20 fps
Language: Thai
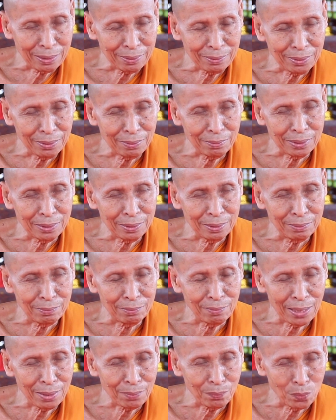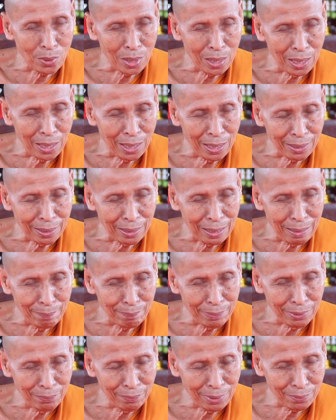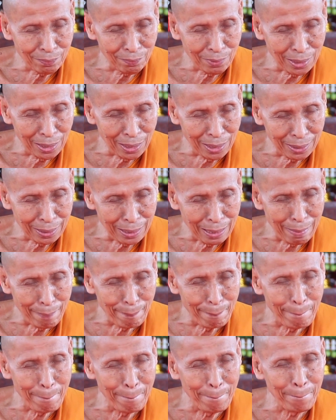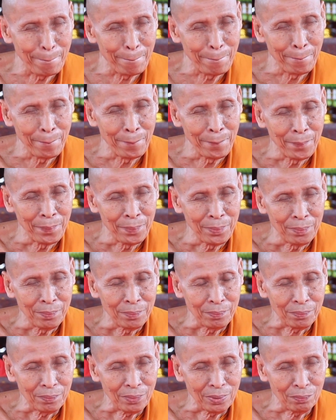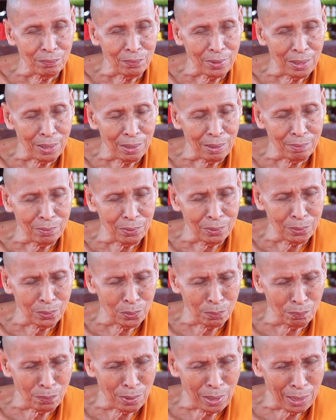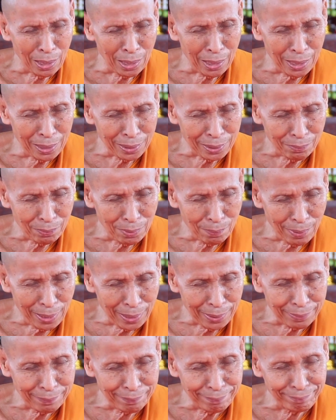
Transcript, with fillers: นก็ต้องคือวัดวาอารามมีวัดวาอารามเป็นว่าร่มผ้ากาสาวพัส